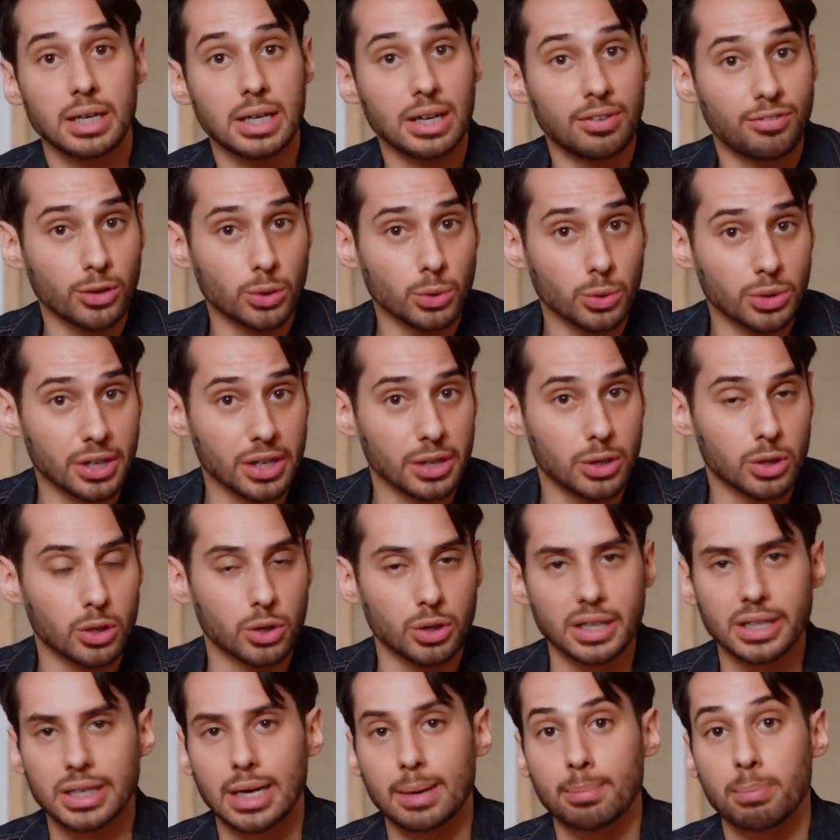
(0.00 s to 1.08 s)
Il faut donc un
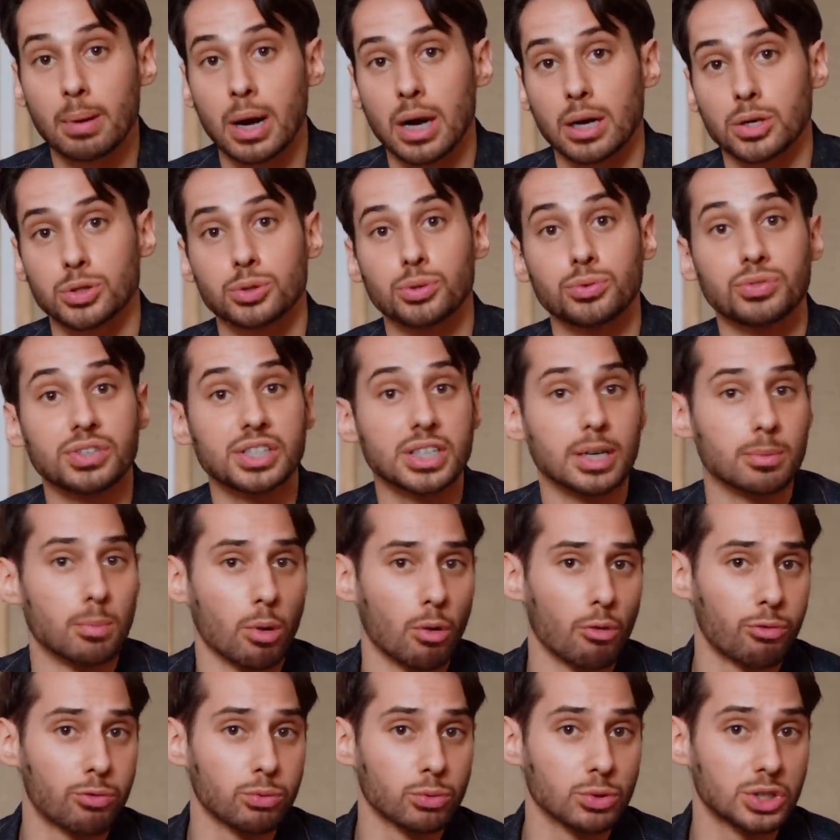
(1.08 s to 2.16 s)
coloris de départ suffisamment
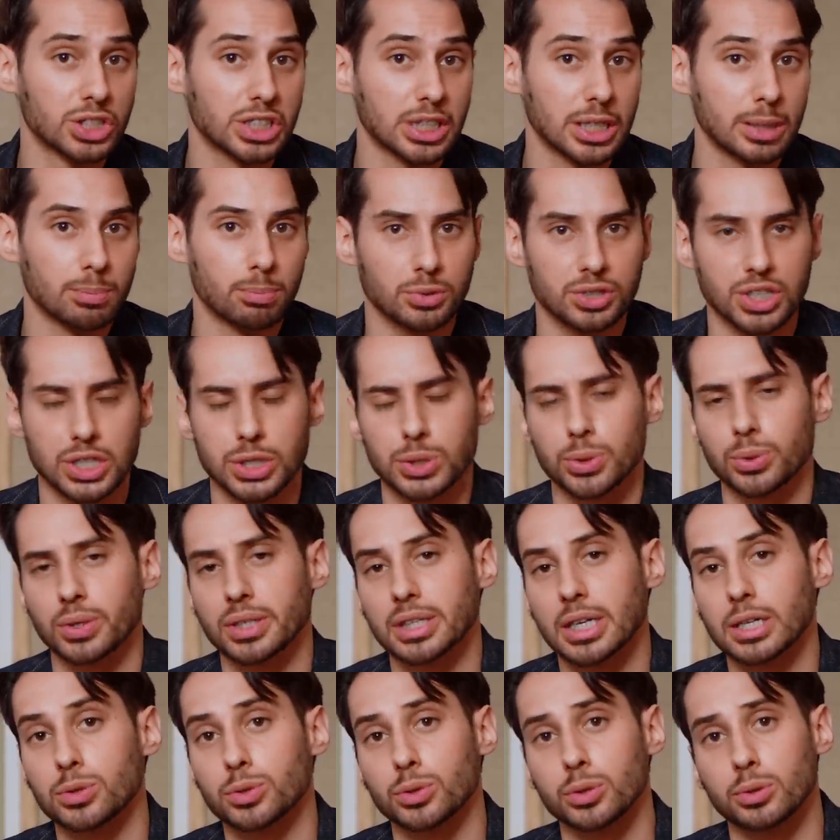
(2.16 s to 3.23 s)
foncé pour s'assurer
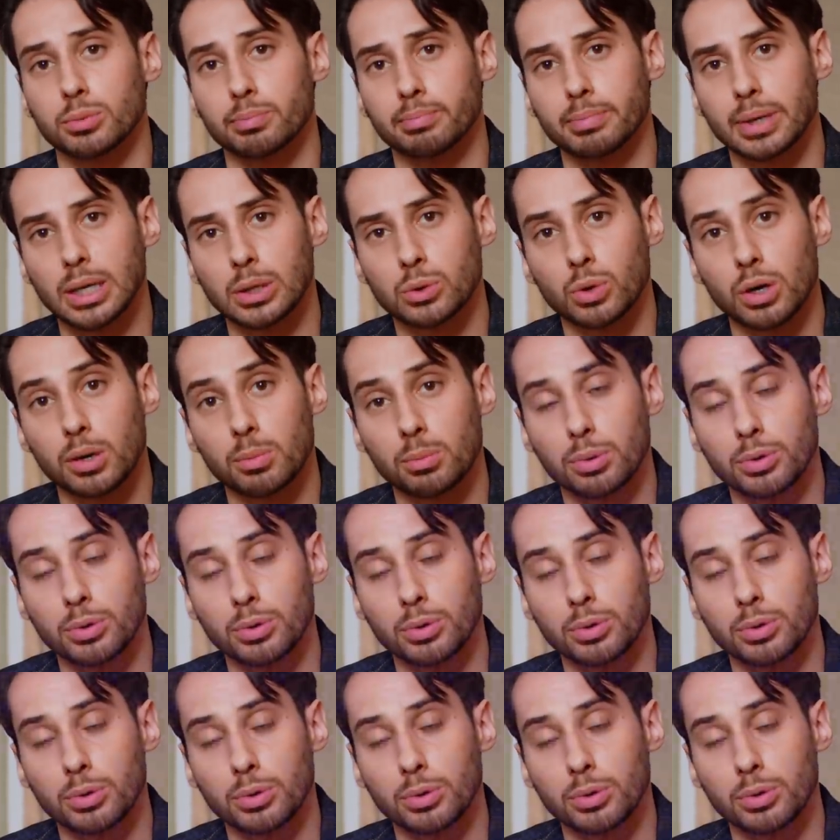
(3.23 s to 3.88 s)
d'être sur une belle toile